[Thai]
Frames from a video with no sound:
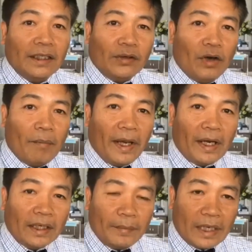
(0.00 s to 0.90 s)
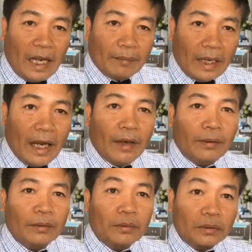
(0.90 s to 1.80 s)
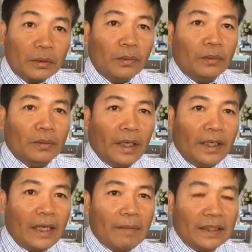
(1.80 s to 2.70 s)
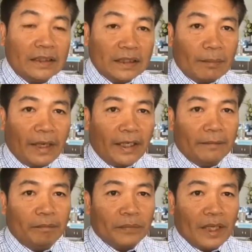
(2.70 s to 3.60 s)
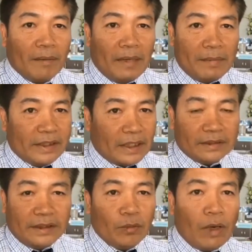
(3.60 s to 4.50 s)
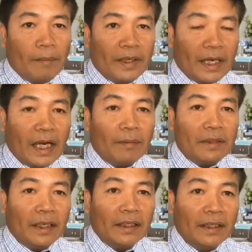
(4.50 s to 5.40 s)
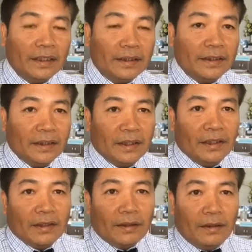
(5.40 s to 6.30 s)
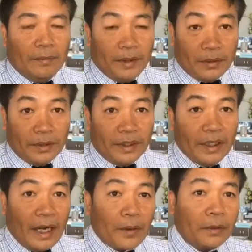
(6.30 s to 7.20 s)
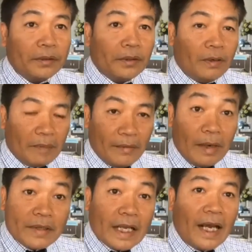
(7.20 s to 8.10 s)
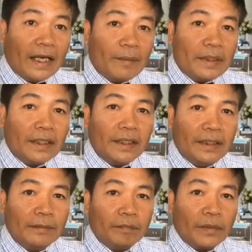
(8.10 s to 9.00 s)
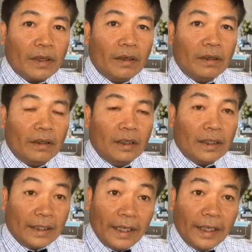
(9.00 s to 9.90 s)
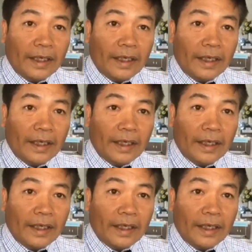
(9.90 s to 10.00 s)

ยอมแม้กระทั่งจะไปกราบเท้าลุงตู่ให้ได้มาซึ่งตำแหน่งไม่มีศักดิ์ศรีความเป็นนักการเมืองเลยก็เป็นกรณีที่หลายคนออกมาเข้าวิจารณ์นะครับ เรื่องนี้ก็อย่างที่เห็น